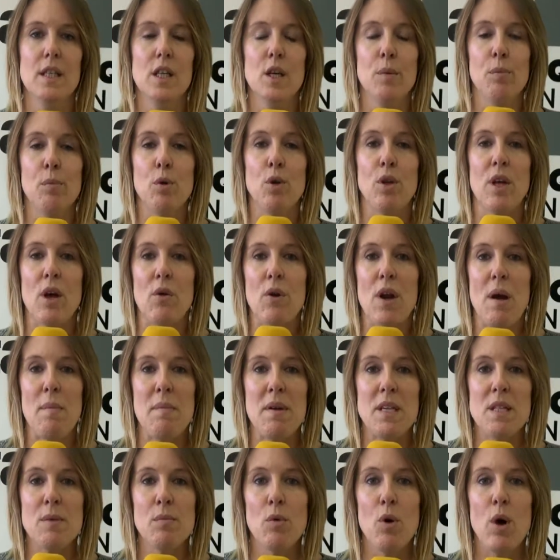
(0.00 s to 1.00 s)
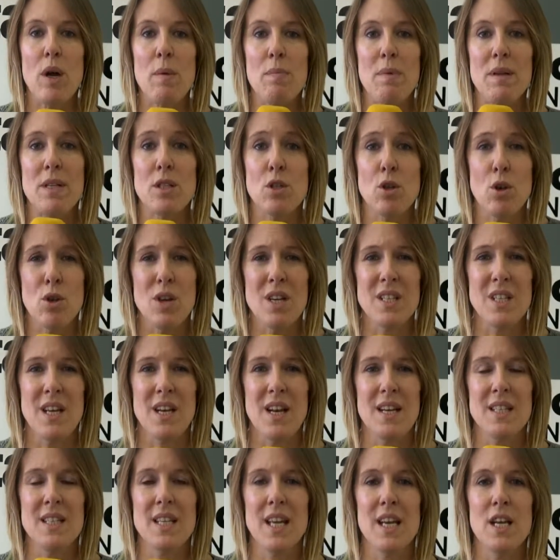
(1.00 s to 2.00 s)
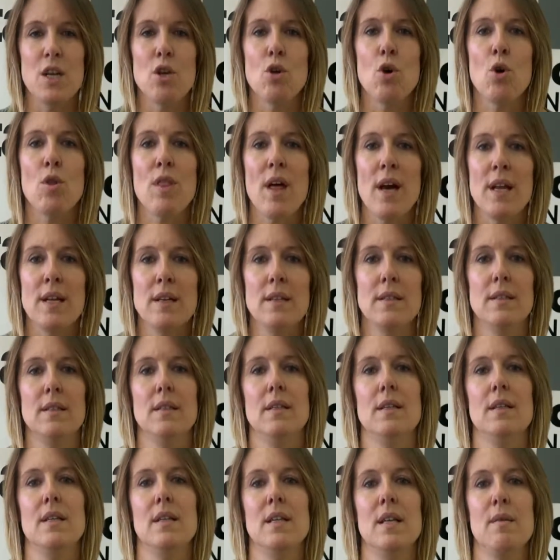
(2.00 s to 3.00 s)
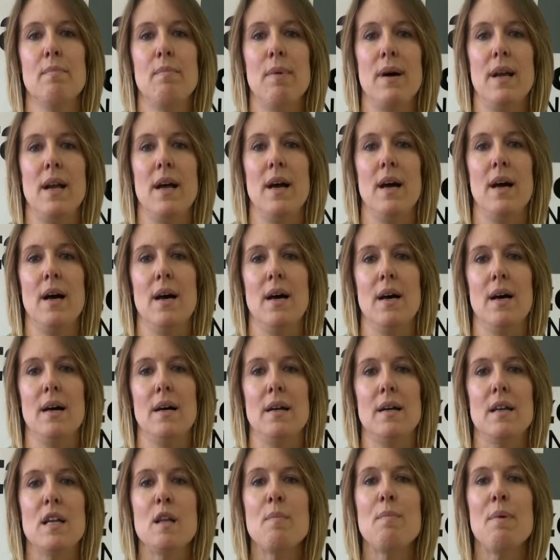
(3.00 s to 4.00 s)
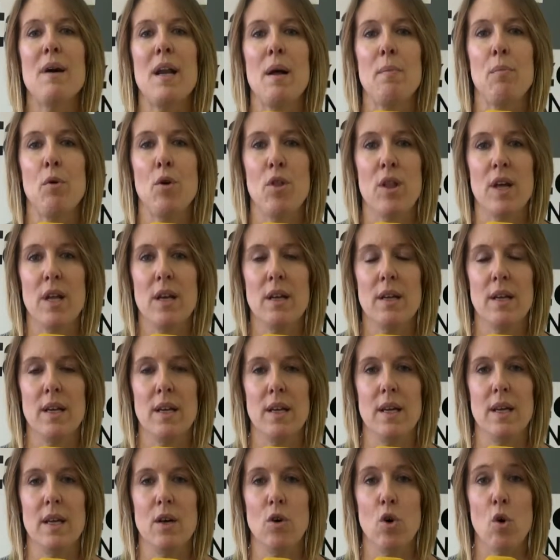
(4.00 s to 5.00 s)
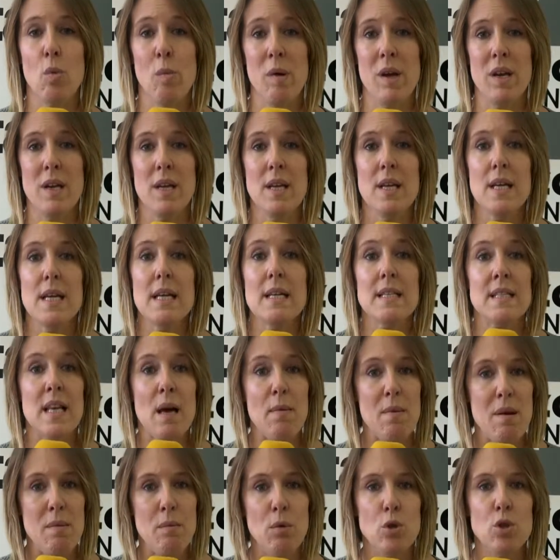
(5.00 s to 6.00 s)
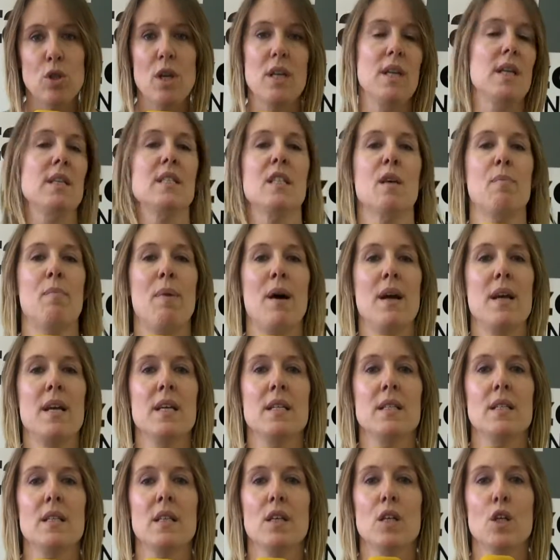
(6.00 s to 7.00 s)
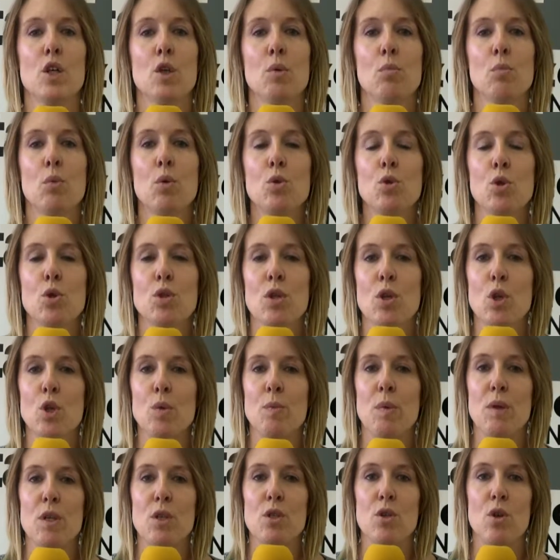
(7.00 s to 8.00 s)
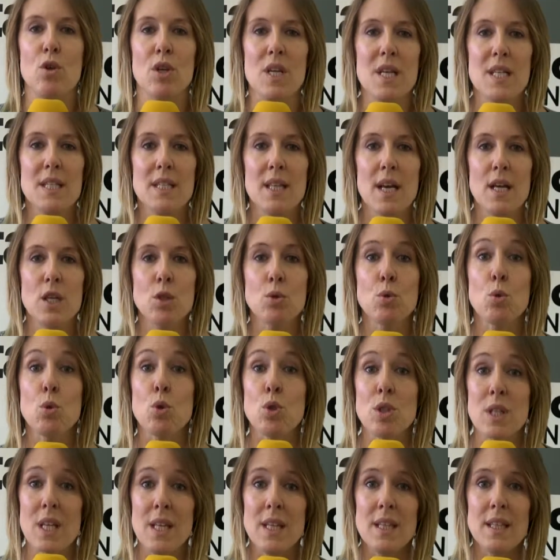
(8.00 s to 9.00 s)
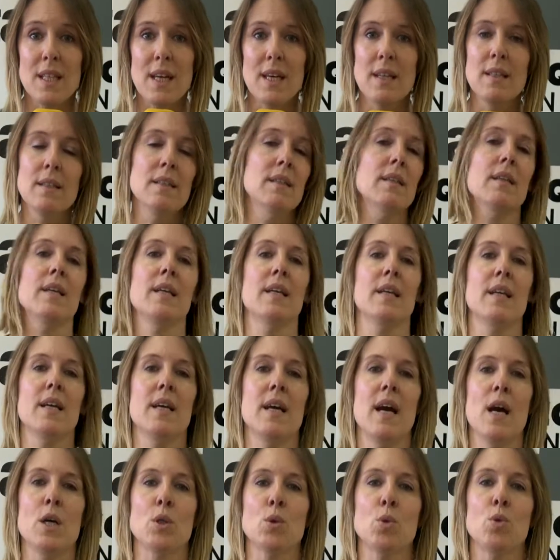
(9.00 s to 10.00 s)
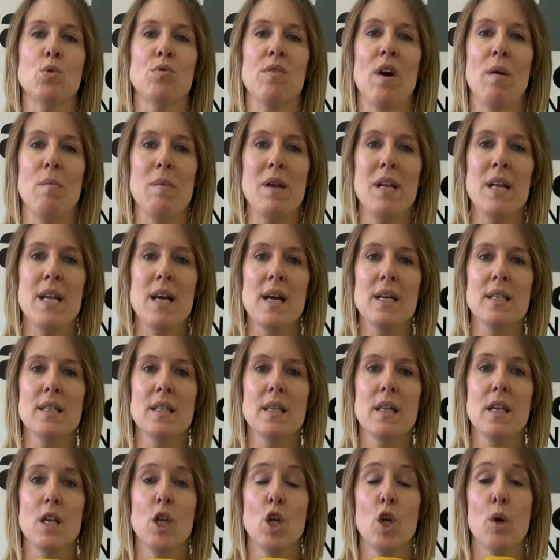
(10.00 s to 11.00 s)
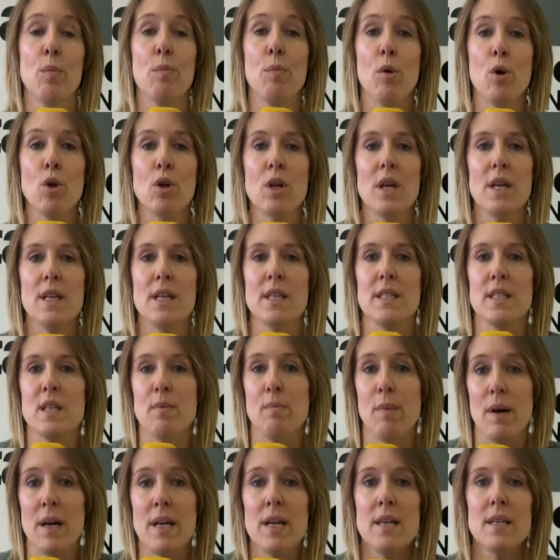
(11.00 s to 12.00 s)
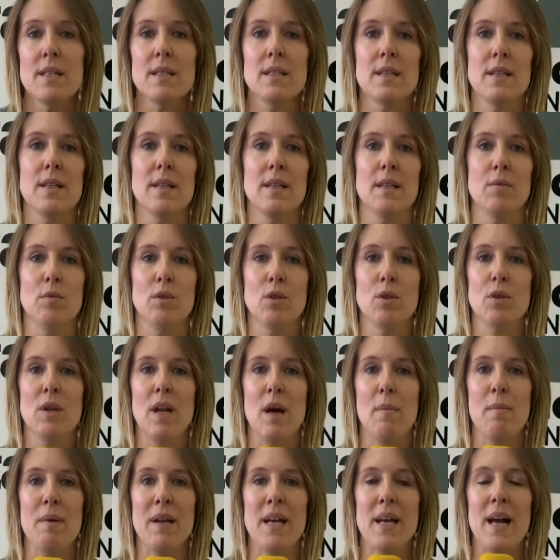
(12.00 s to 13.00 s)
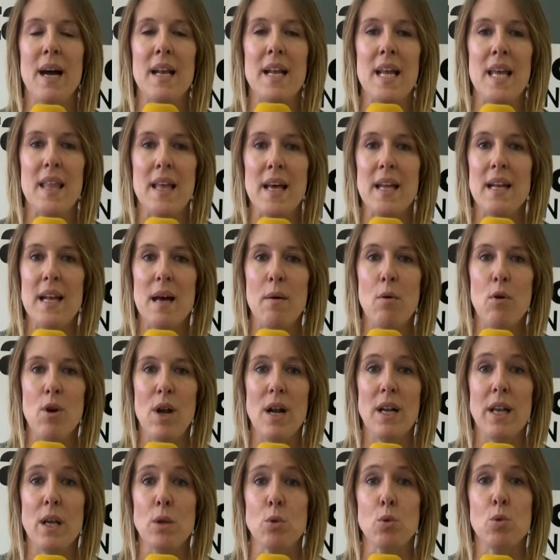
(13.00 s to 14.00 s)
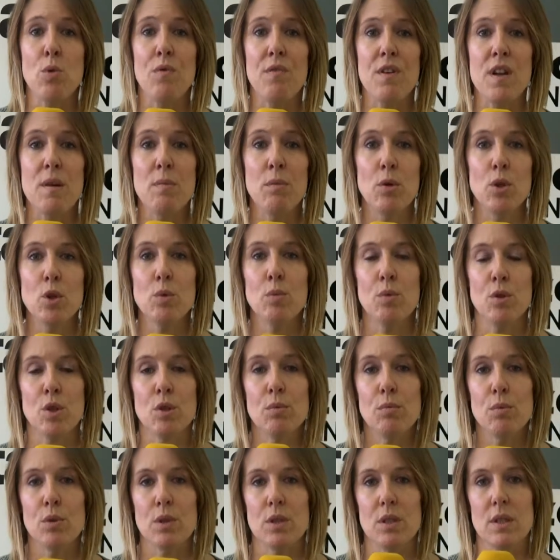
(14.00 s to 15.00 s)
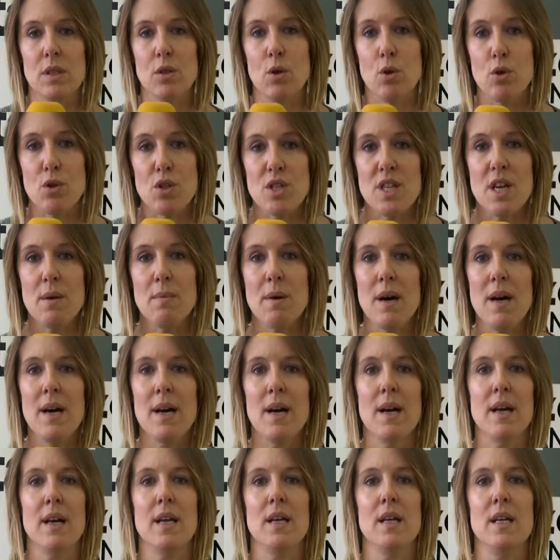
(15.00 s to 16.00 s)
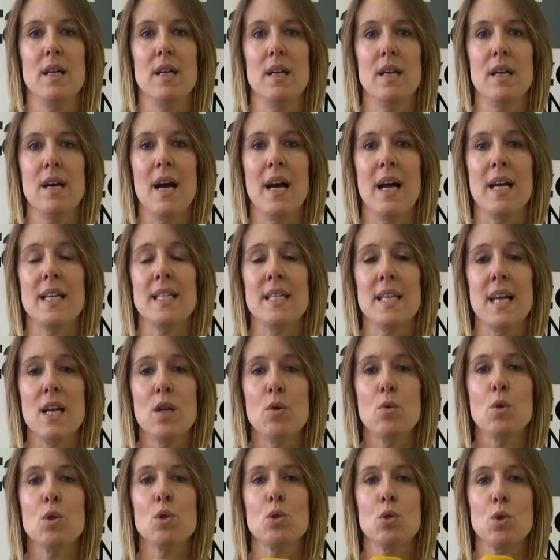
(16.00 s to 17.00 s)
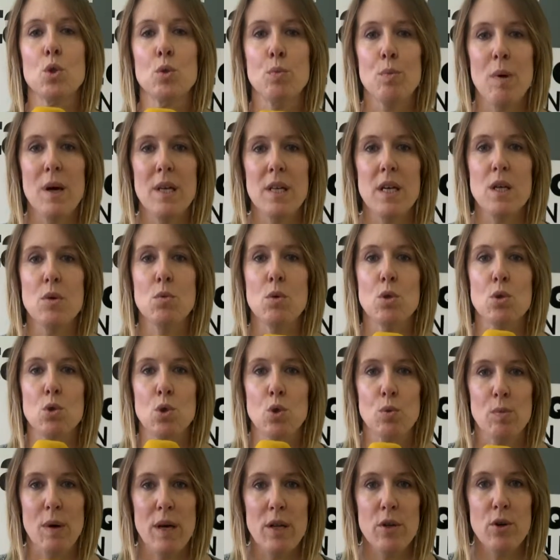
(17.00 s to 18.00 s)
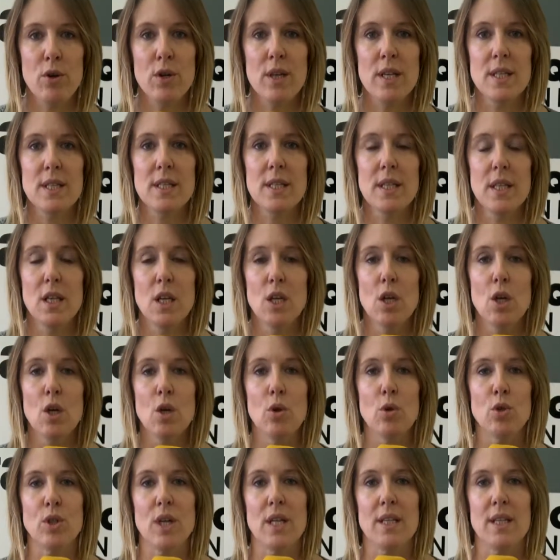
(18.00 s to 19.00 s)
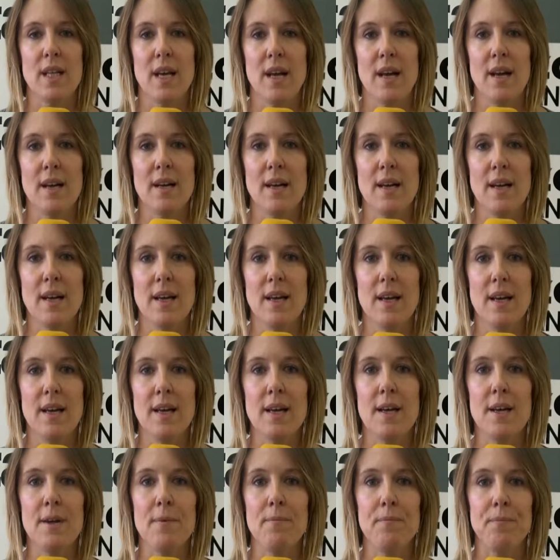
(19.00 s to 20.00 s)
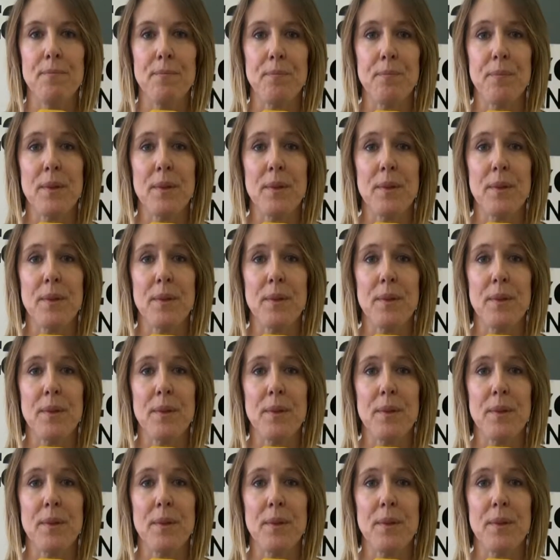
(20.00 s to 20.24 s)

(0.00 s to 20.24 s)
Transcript: porque ahora mismo hay pensiones en las que no dan ni para, ni para poder eh, comer. Sabemos que en este país muchos de los pensionistas sustentan eh, a sus familias porque en este país eh, la precariedad laboral que sufrimos pues conlleva a que, a que sean nuestros padres, nuestros mayores, los que tengan que,